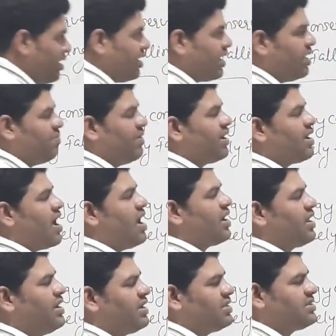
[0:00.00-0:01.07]
कि मैं कहाँ
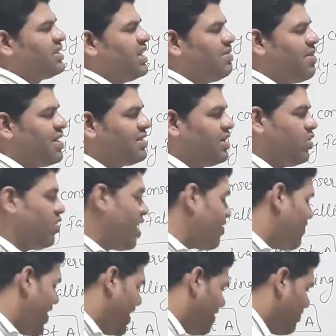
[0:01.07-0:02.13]
के लिए किसके लिए बात कर रहा हूँ यहाँ फाइनल